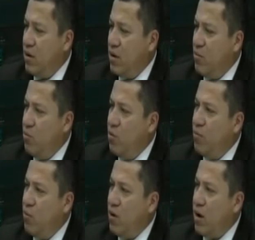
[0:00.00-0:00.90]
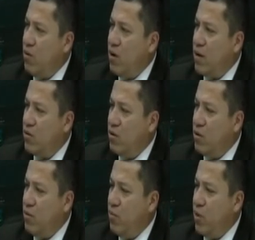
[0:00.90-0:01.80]
y muy pocas
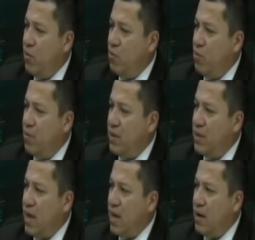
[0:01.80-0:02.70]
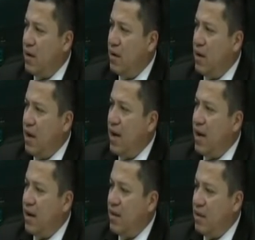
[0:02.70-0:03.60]
ocasiones podemos pensar en
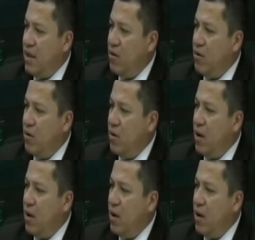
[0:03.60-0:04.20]
el retiro,